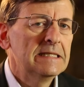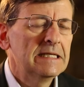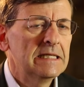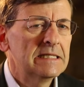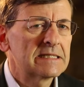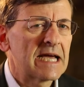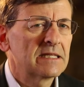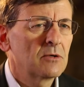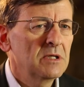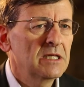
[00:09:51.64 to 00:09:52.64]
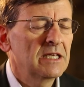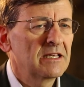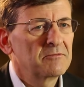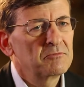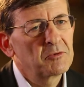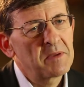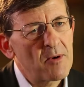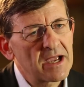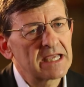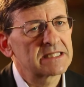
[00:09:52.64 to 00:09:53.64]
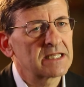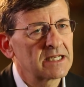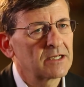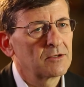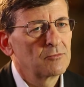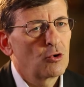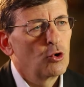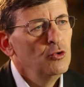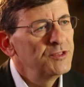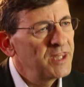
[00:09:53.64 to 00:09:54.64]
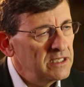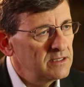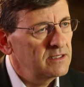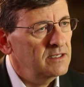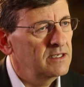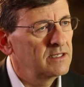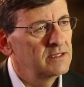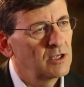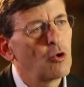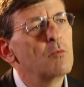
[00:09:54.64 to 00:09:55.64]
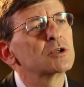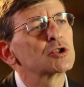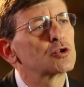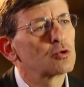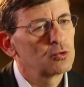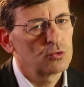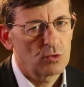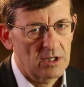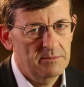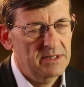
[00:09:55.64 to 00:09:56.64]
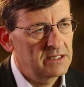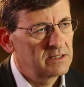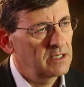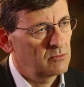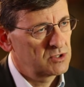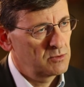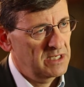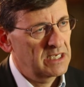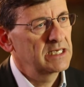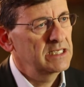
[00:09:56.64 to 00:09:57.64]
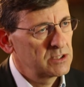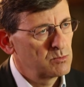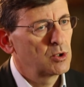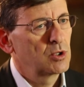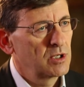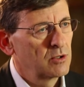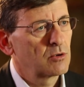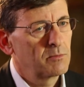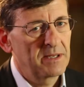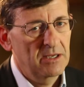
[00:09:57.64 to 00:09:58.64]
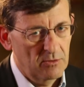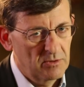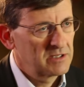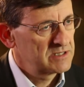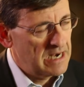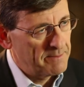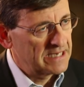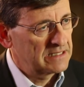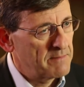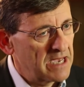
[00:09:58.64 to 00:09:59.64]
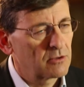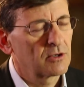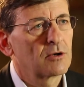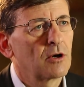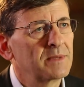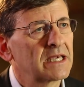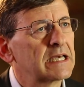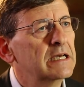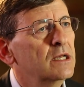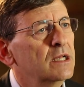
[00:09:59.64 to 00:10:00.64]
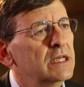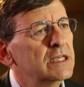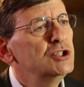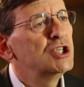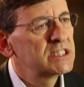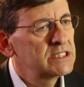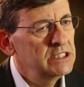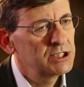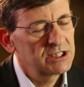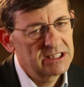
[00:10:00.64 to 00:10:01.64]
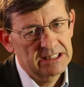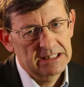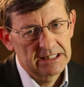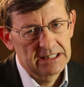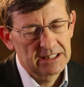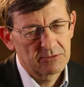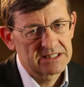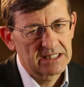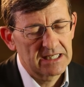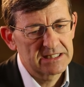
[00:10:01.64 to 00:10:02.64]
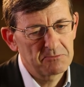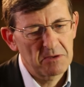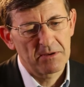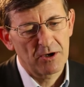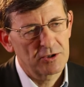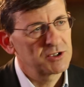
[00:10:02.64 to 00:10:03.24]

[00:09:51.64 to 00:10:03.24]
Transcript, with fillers: eh, gli stati, quindi dobbiamo anche essere contenti di come strutturalmente questo meccanismo europeo, e quindi questa è la parte macroeconomica, gestisce eh, queste crisi. Poi però